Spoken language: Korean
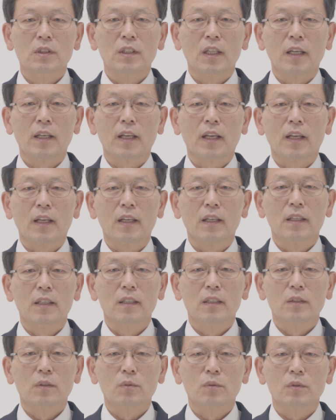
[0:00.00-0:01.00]
그 날에
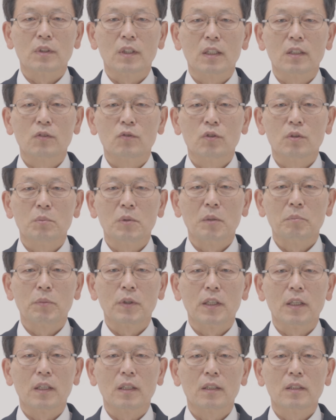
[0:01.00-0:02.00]
우리가 주님
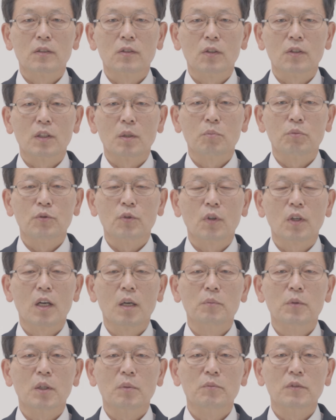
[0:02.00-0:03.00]
앞에 서기에
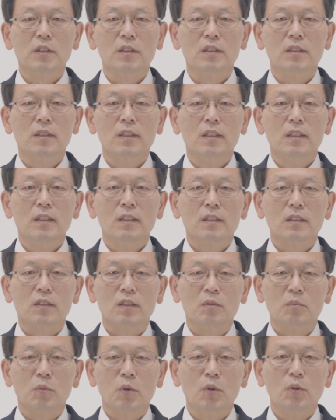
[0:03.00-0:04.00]
부족함이 없는
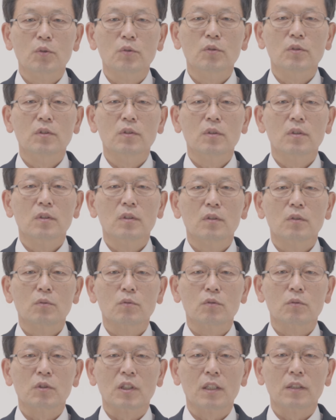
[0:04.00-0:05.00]
그런 모든
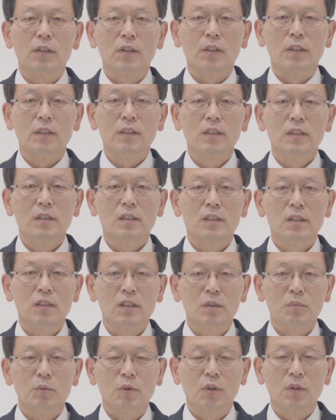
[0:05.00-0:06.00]
우리가 되기를
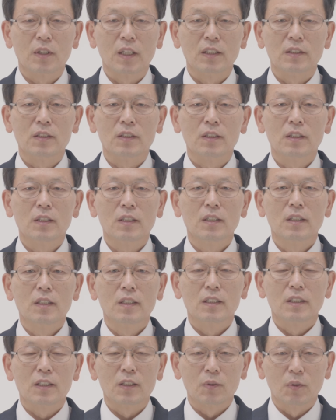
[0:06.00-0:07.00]
진심으로 간절히
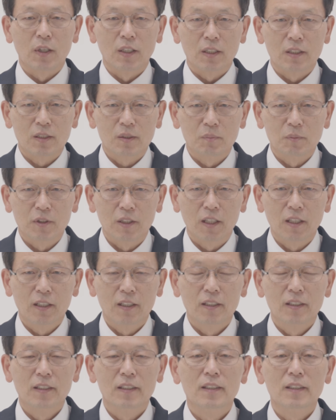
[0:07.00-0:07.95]
기도하겠습니다.